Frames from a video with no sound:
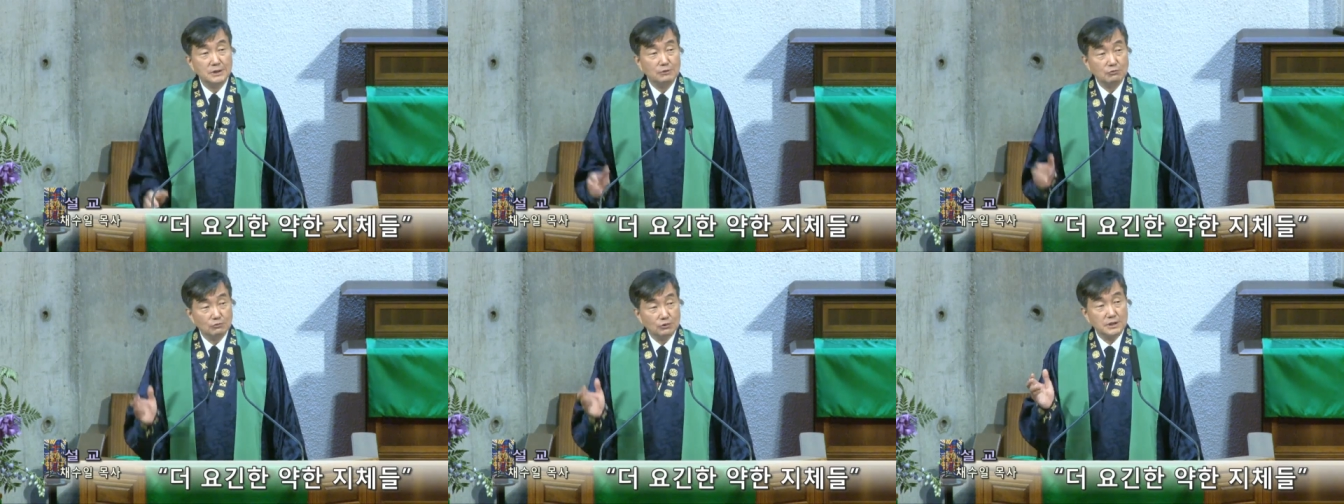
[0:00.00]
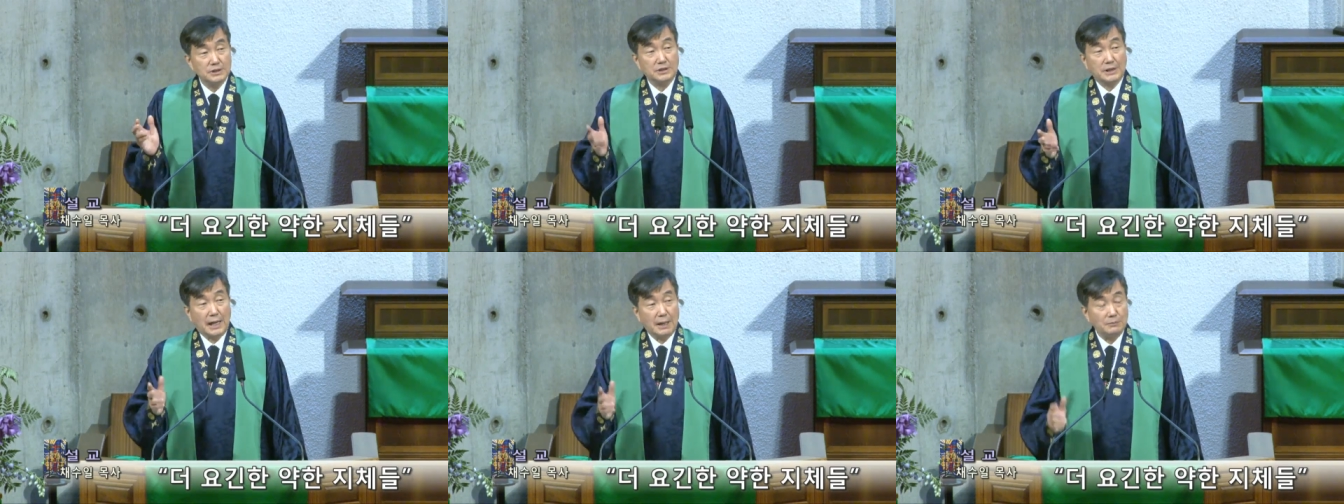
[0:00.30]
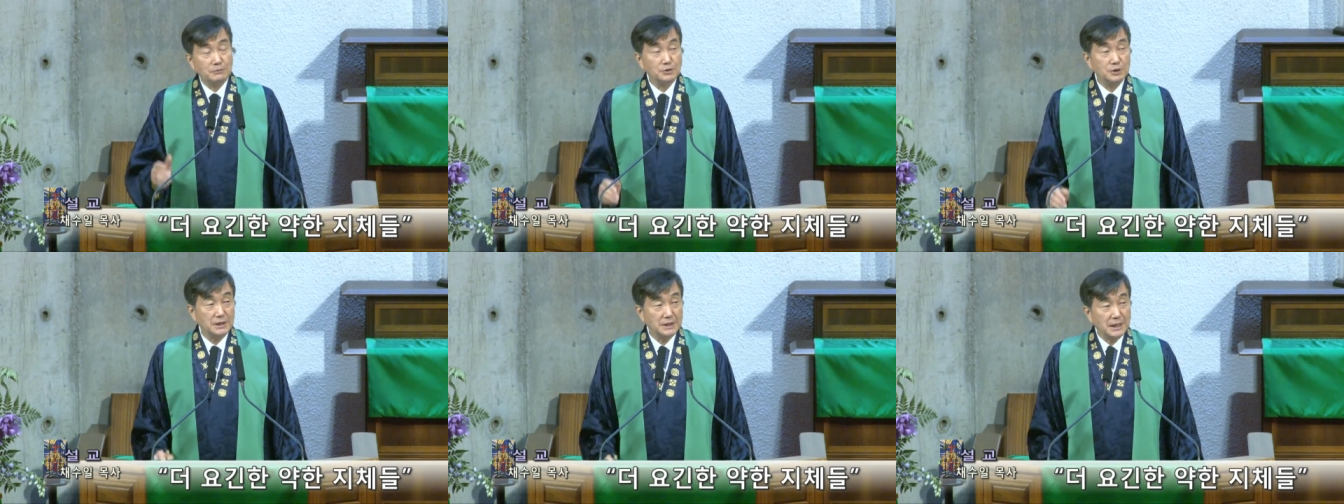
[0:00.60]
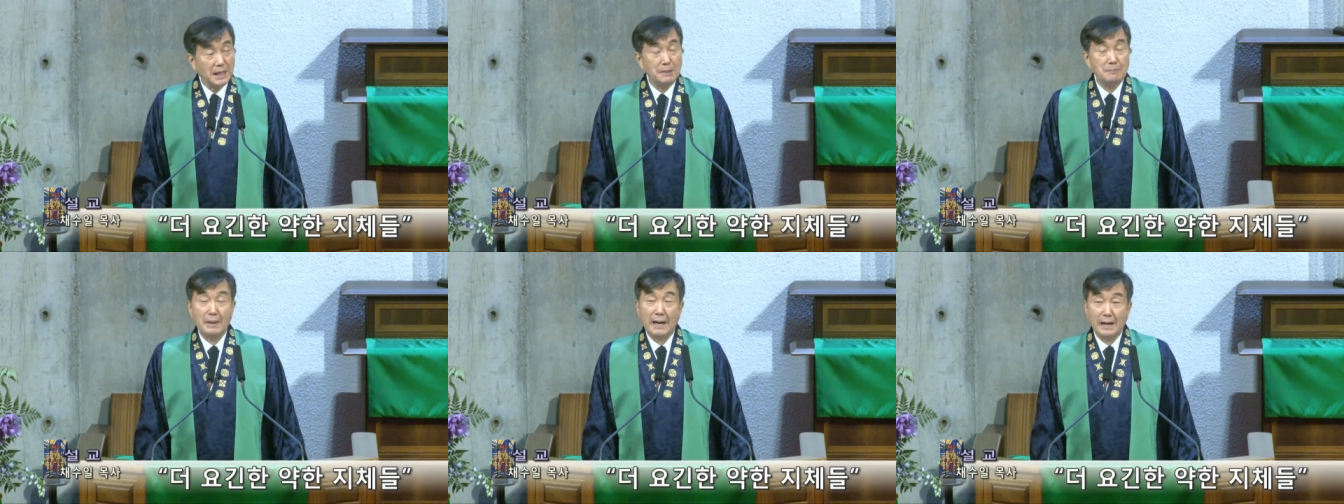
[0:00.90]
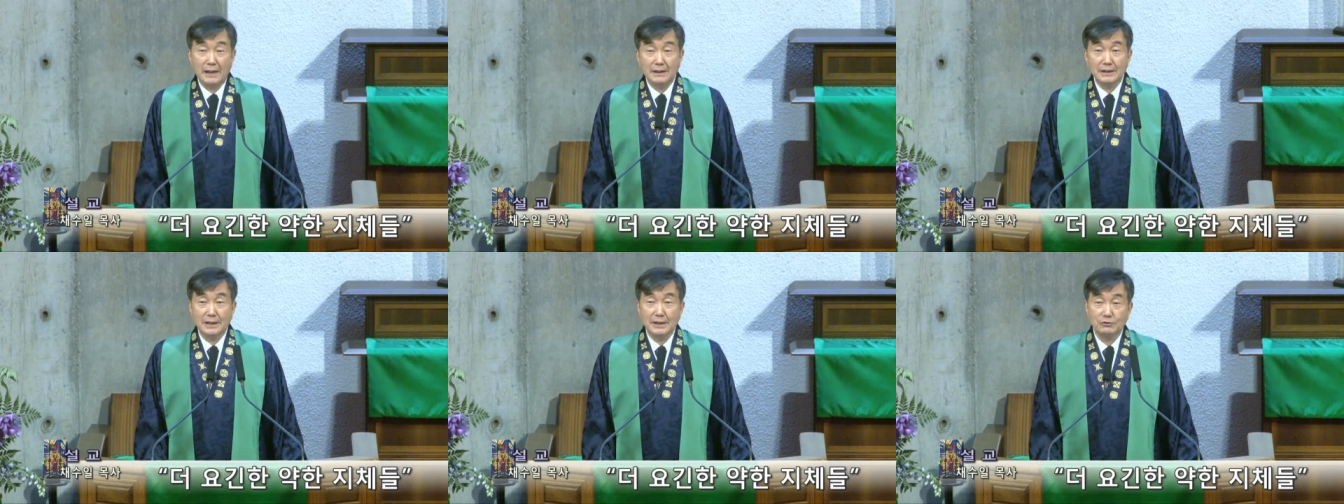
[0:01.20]
우리 가문이 다
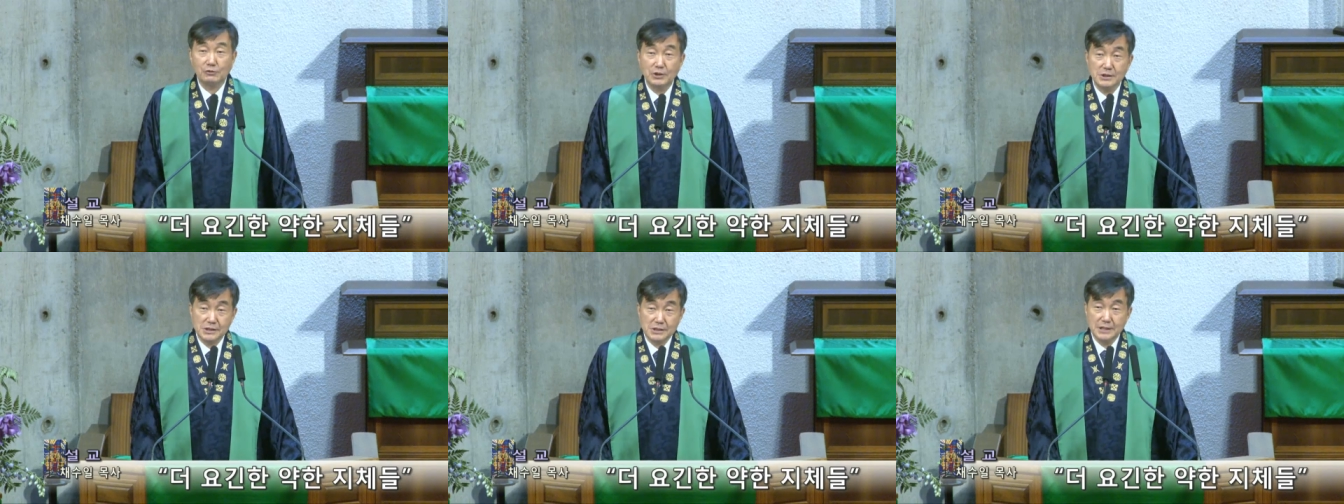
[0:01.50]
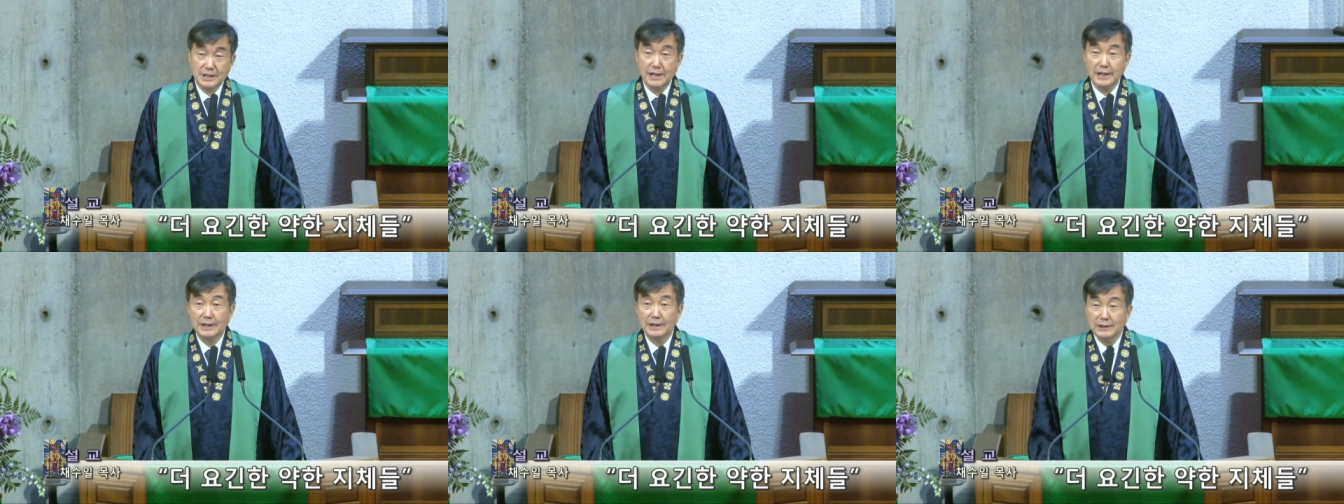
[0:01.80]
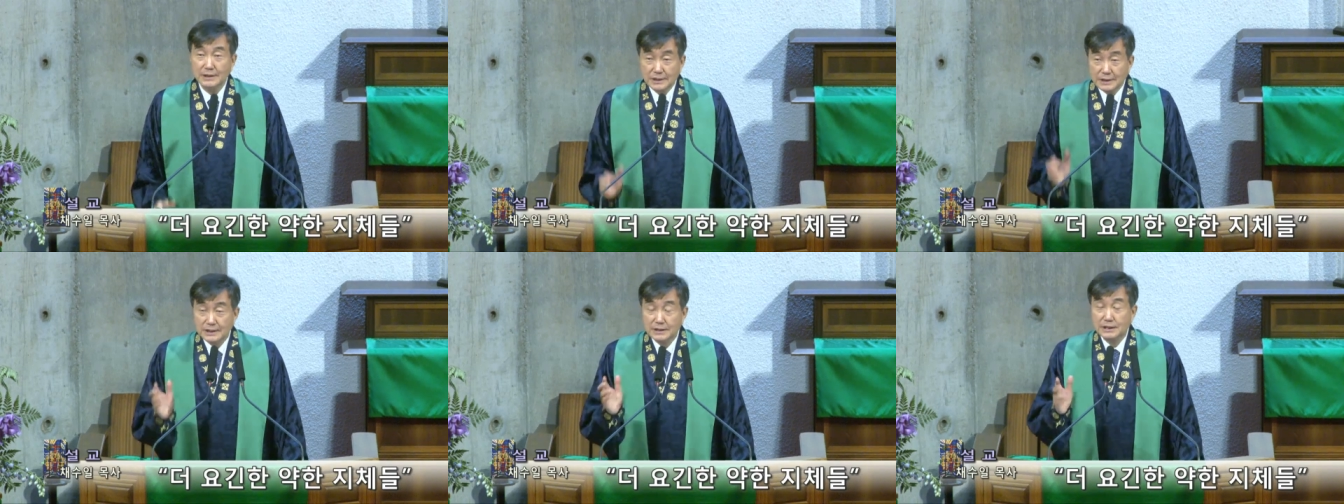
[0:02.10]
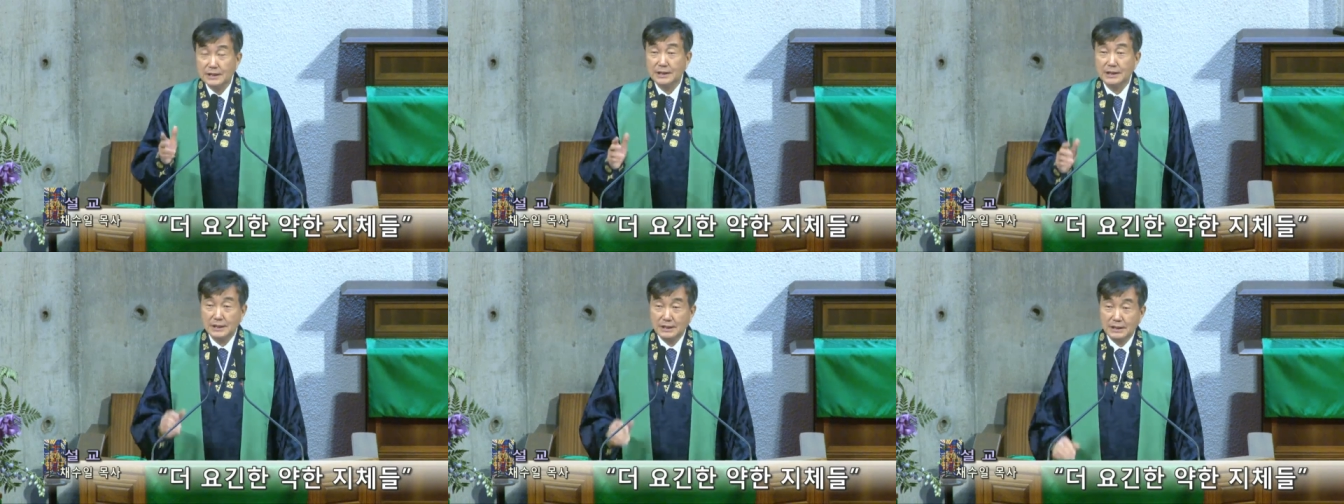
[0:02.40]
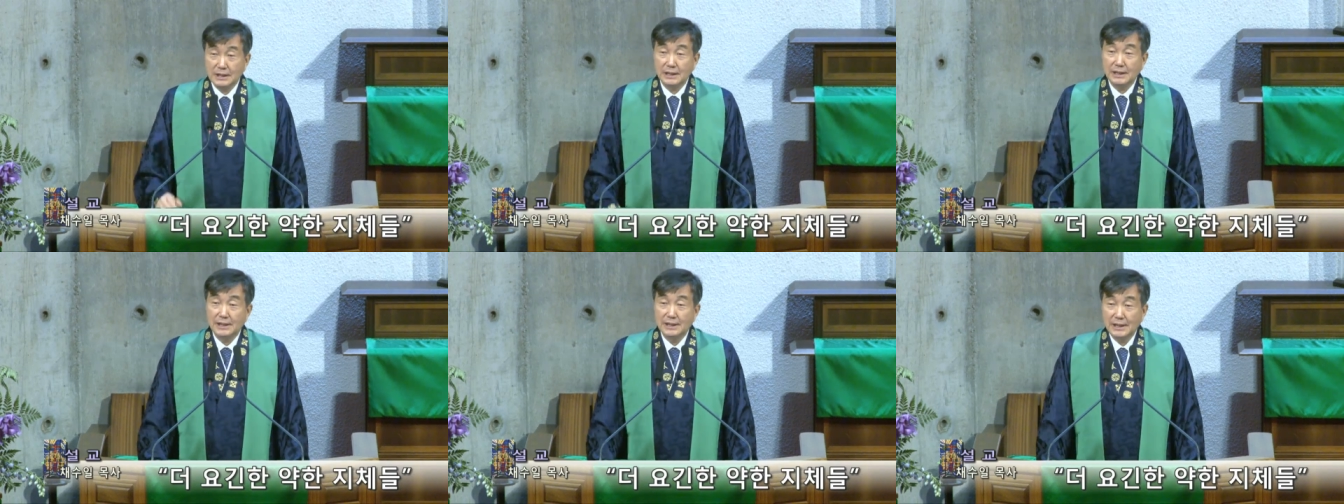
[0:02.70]
망하게 됐으니 그
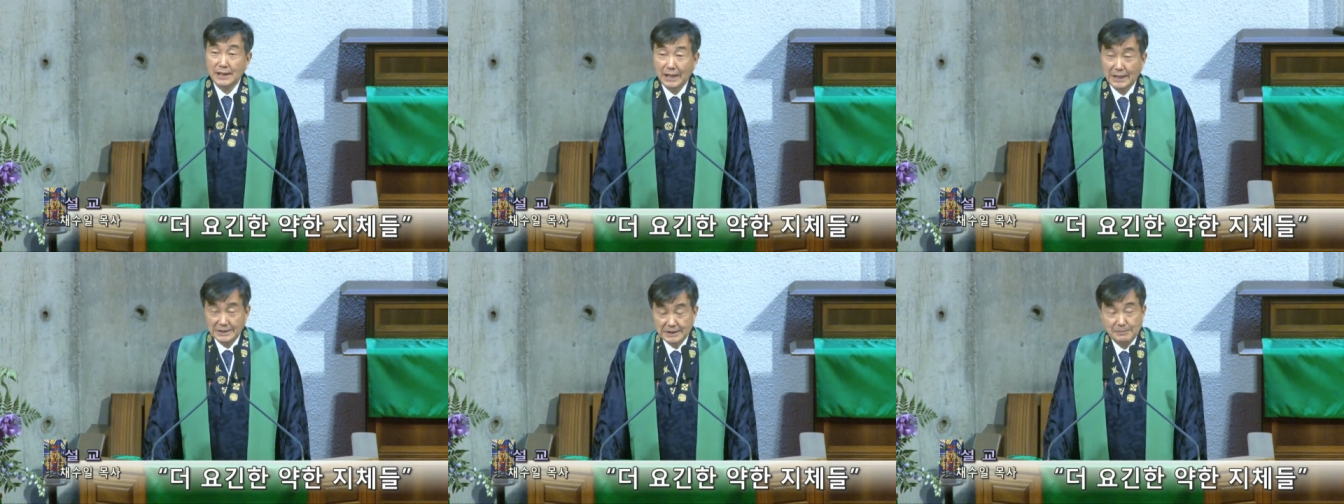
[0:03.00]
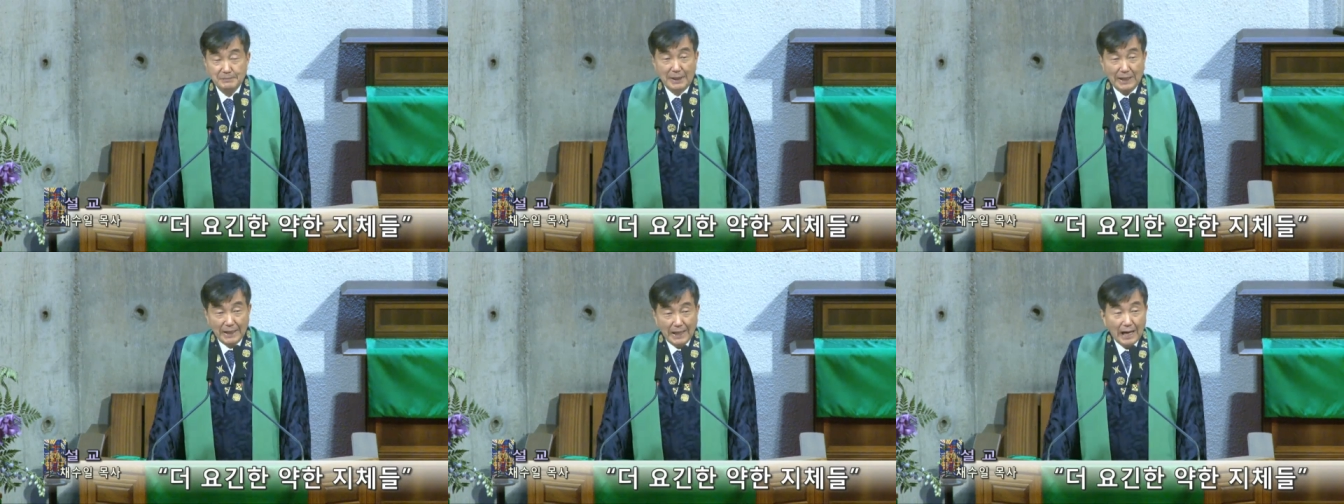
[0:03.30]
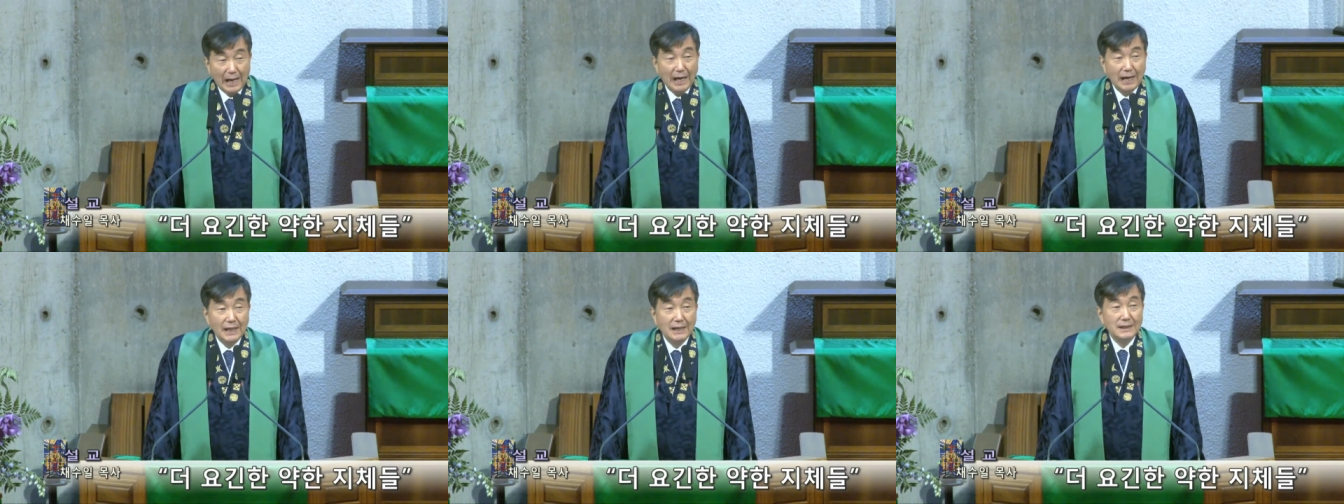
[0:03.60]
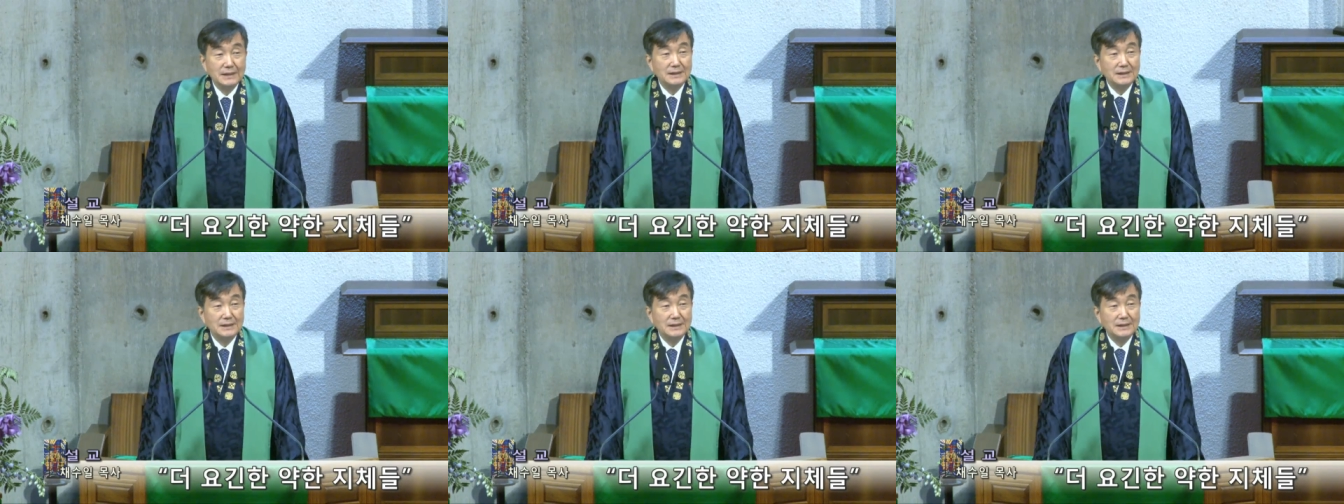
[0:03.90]
일을 하지 마라.